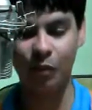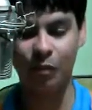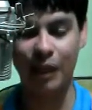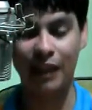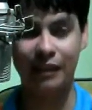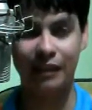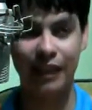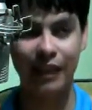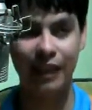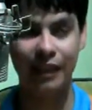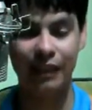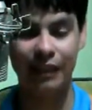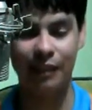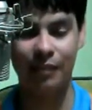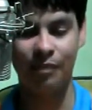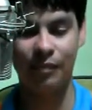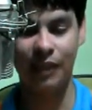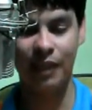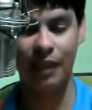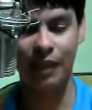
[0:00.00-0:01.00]
do pé
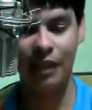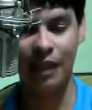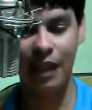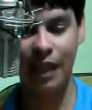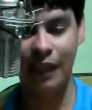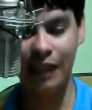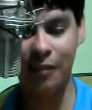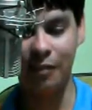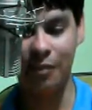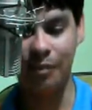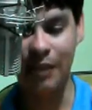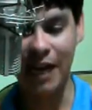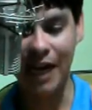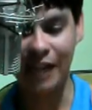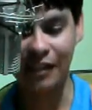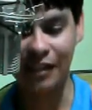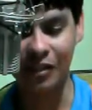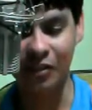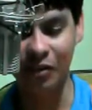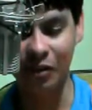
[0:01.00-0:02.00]
dele. Ele
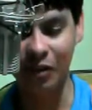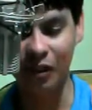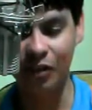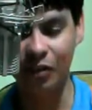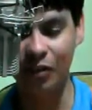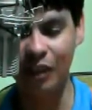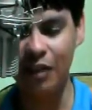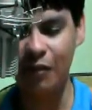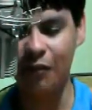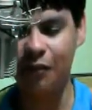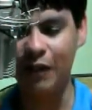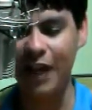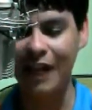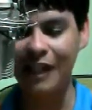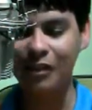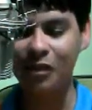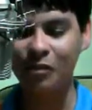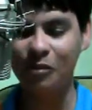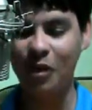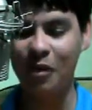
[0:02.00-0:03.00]
bate curto e
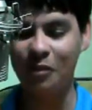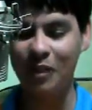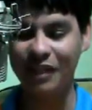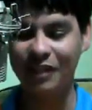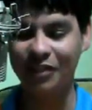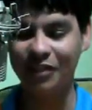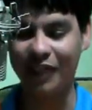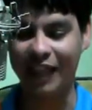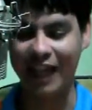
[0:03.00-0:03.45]
faz um momento